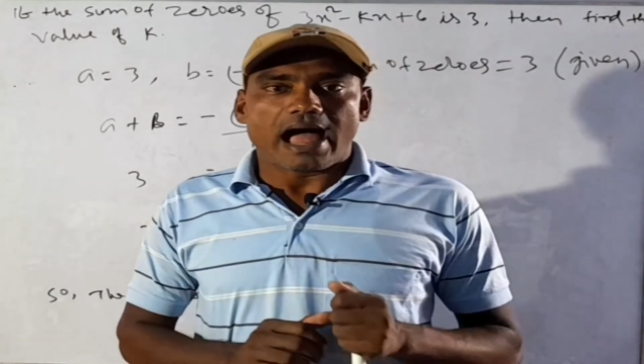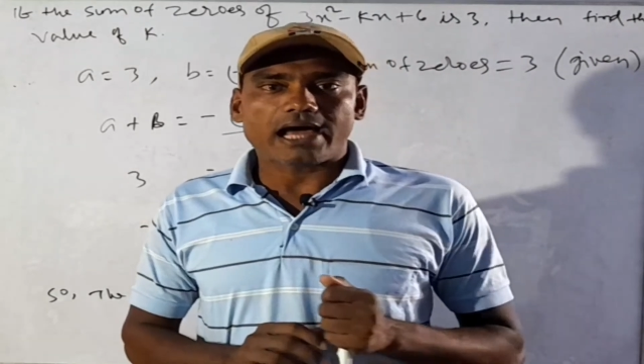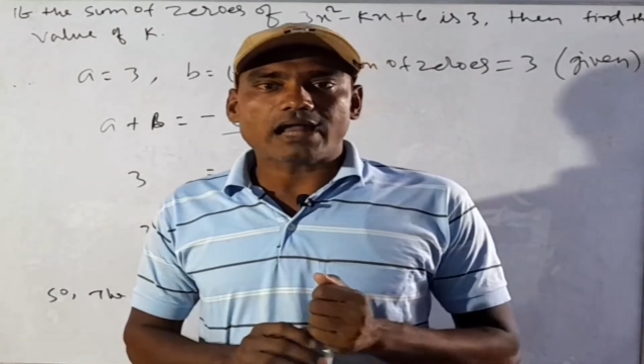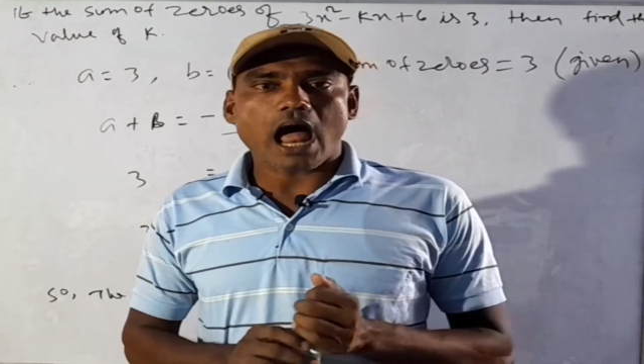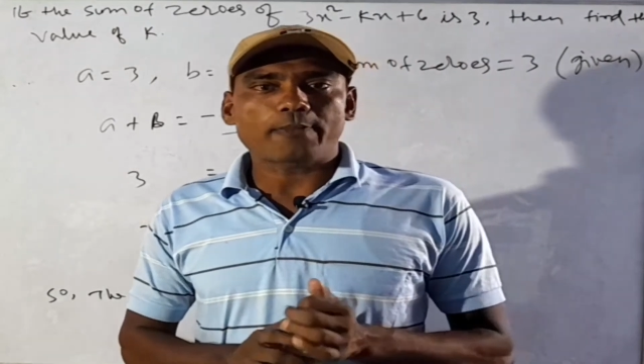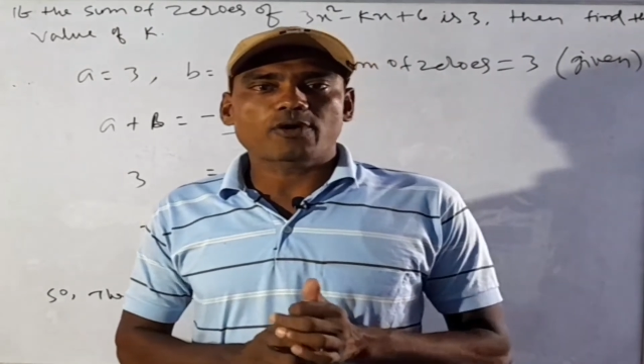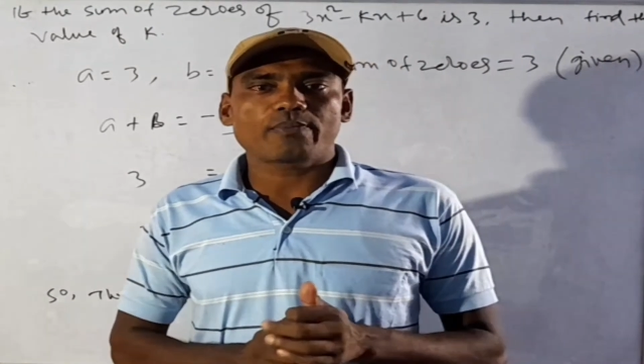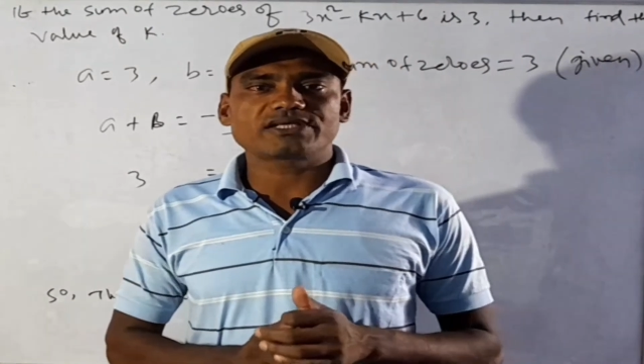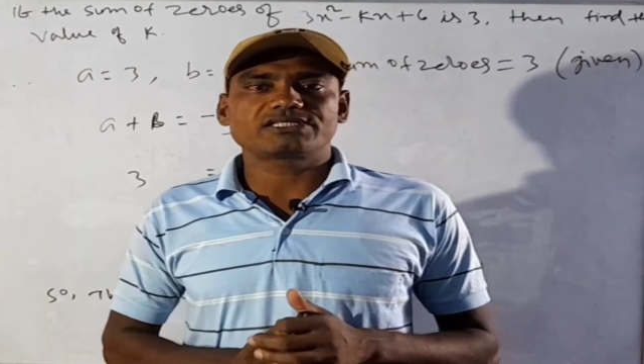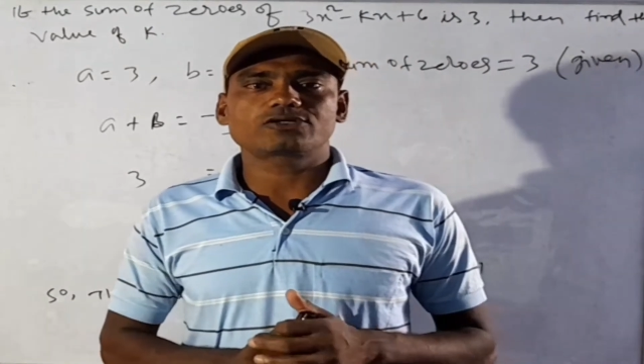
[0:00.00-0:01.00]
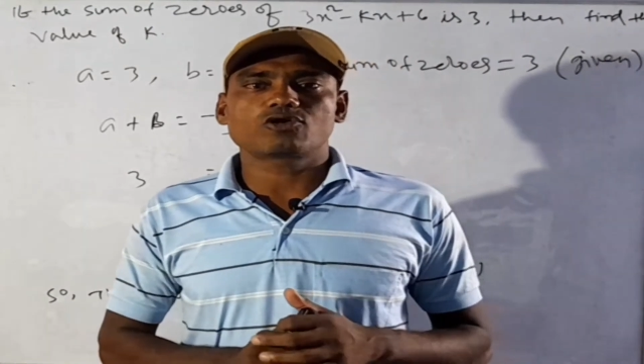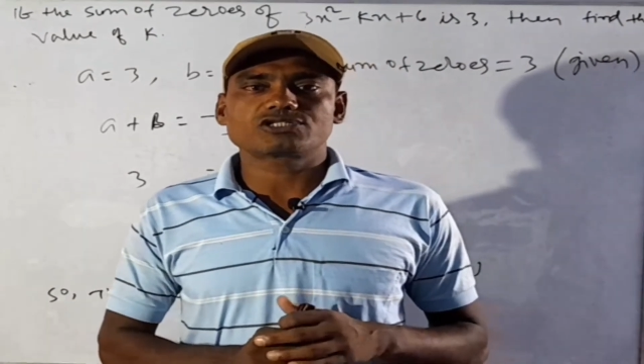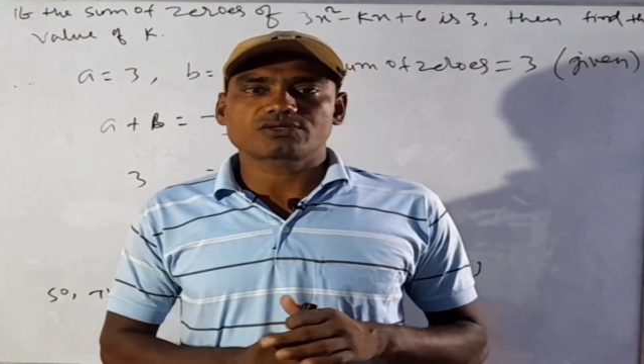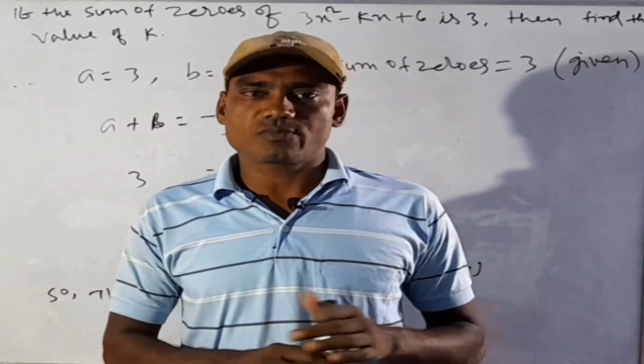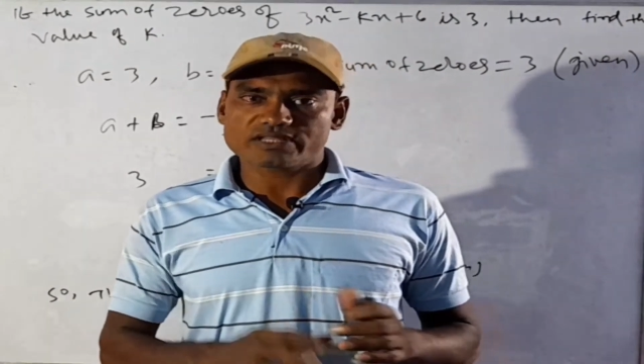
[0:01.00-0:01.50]
अगर आपको बेसिक
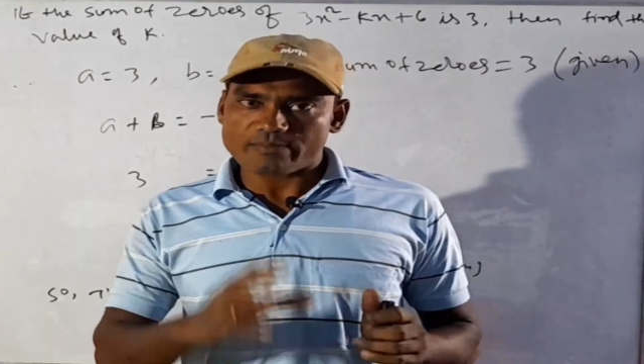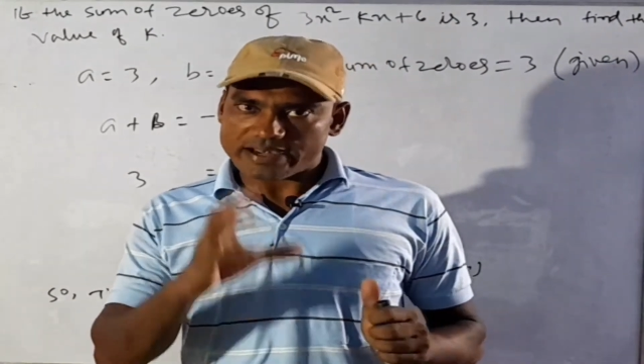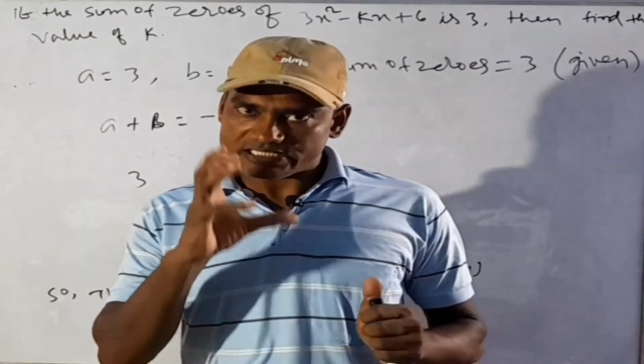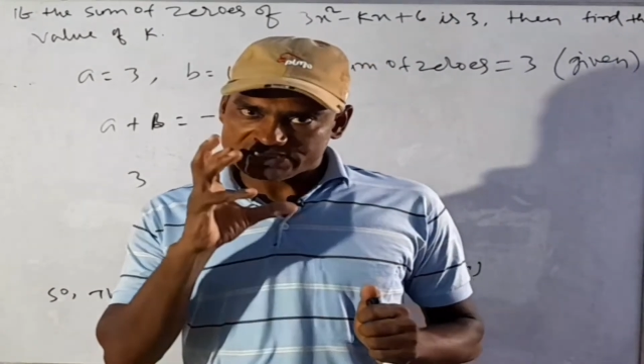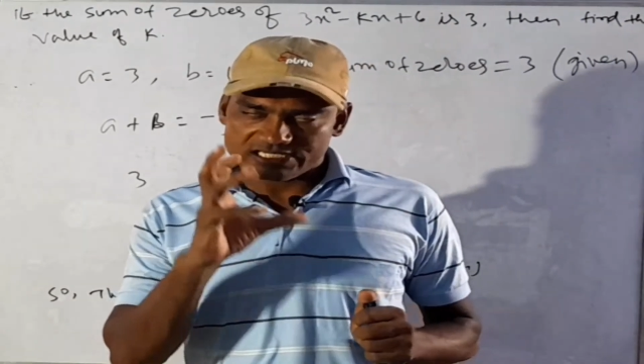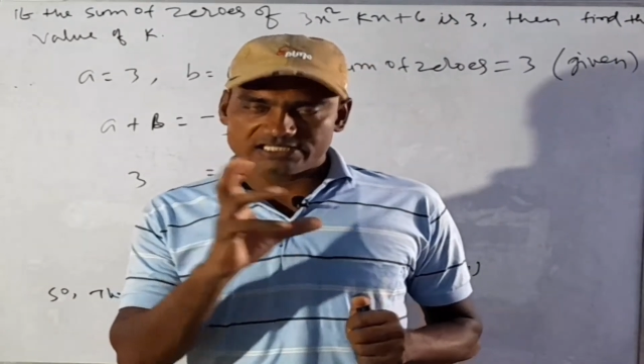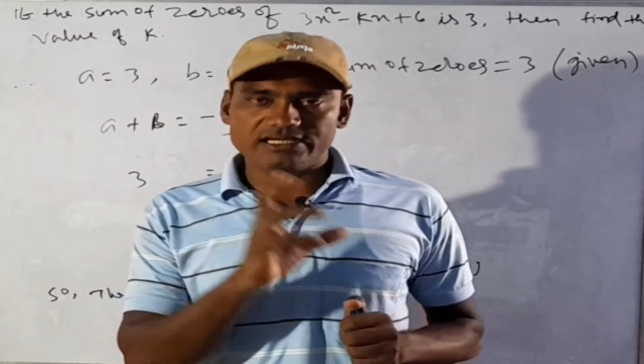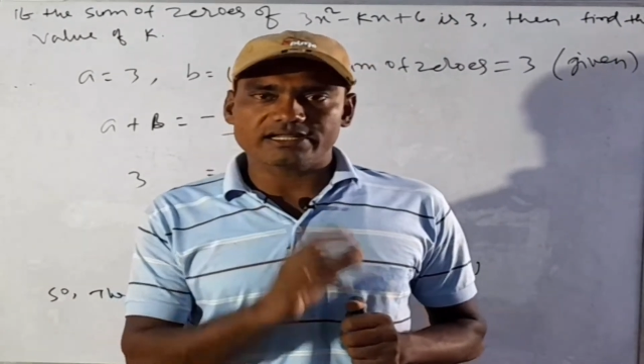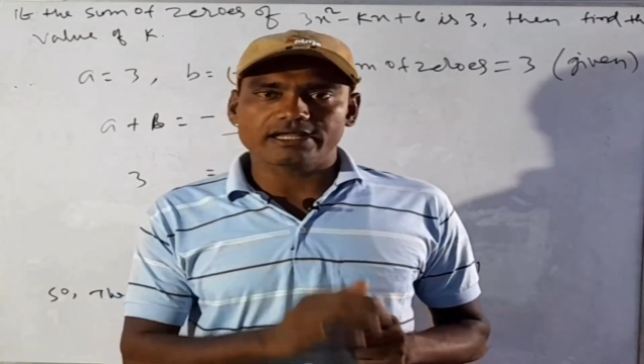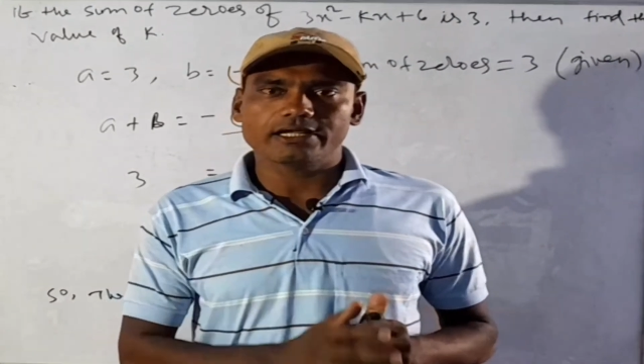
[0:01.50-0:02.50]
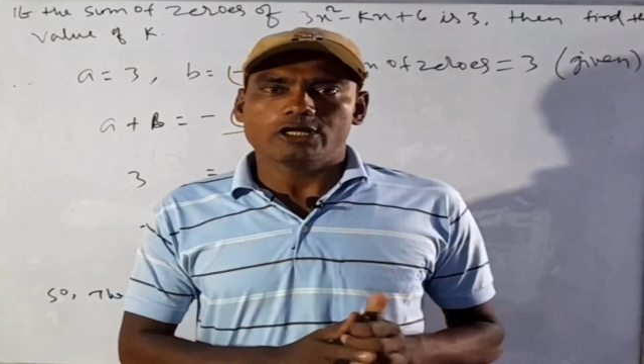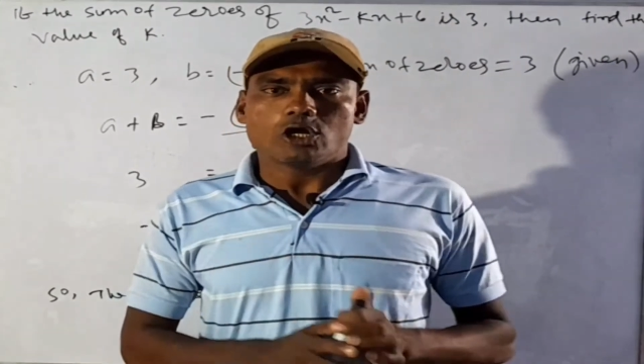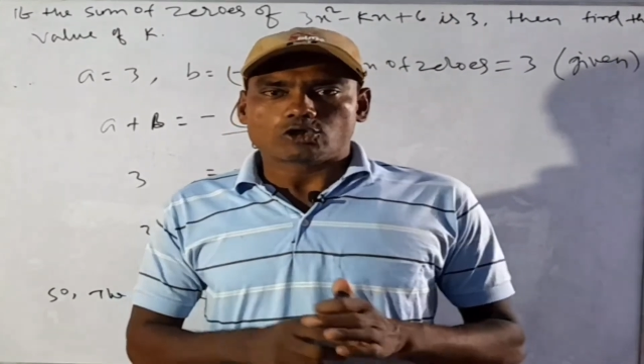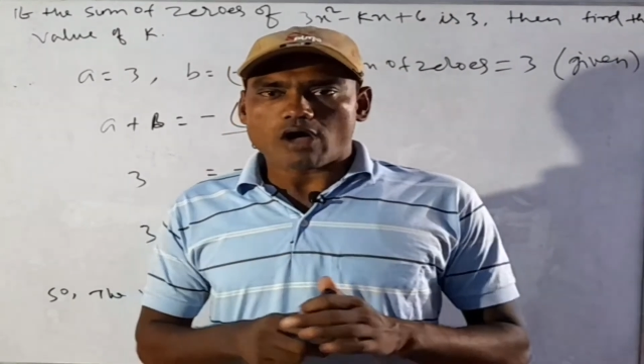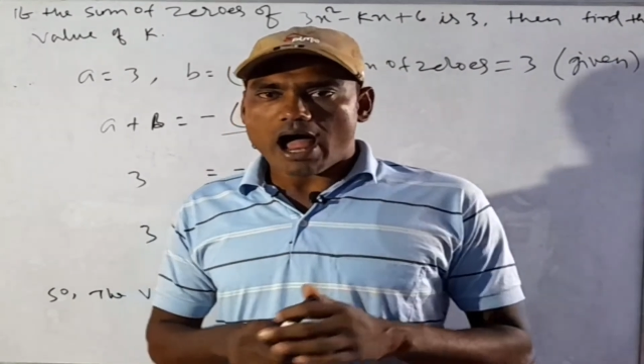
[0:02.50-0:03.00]
कॉन्सेप्ट ऑफ मैथमेटिक्स क्लियर है
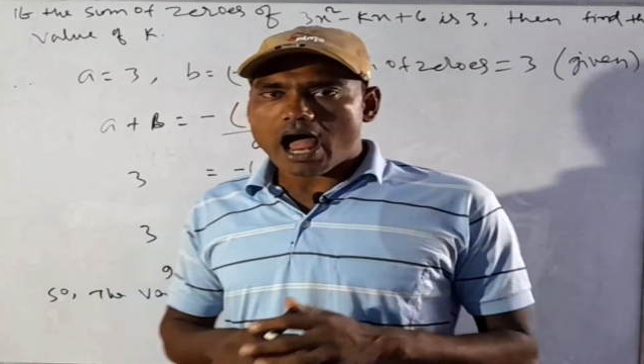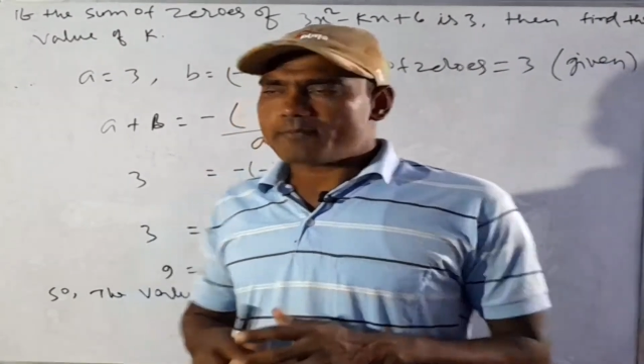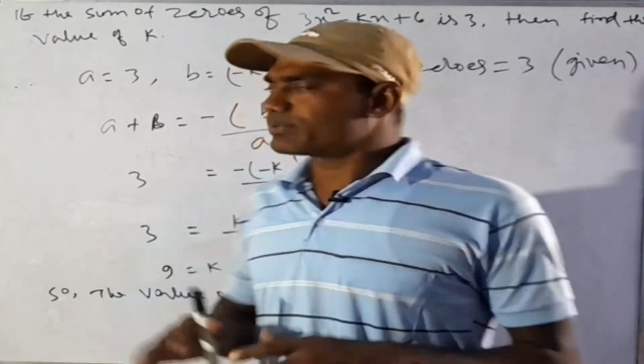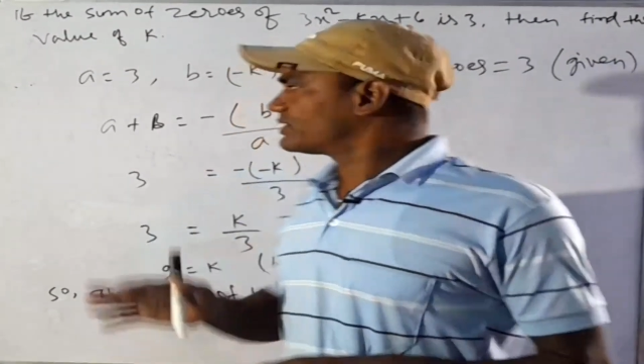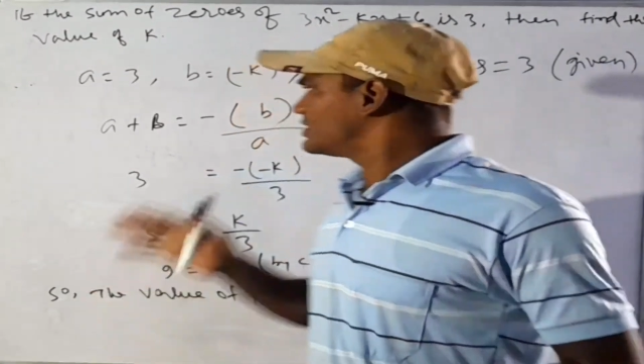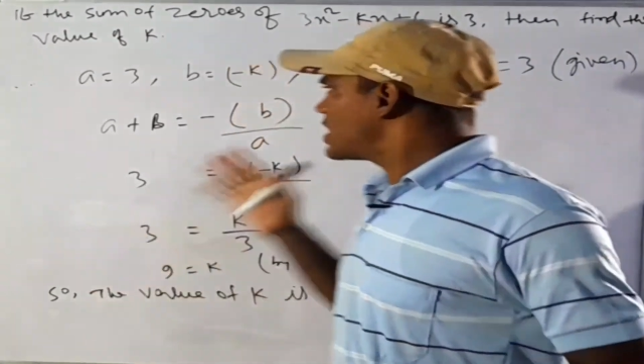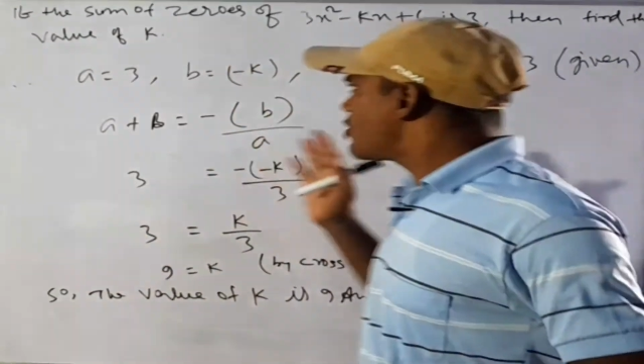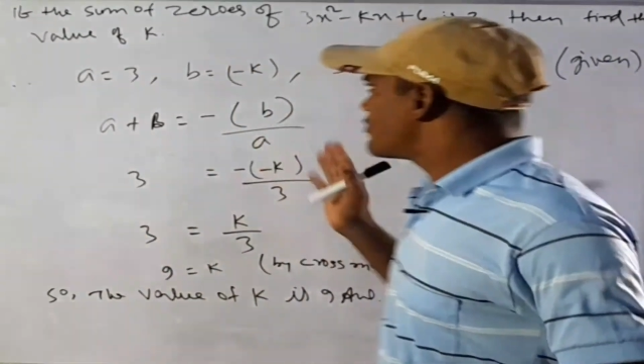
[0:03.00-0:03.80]
तो आप दिए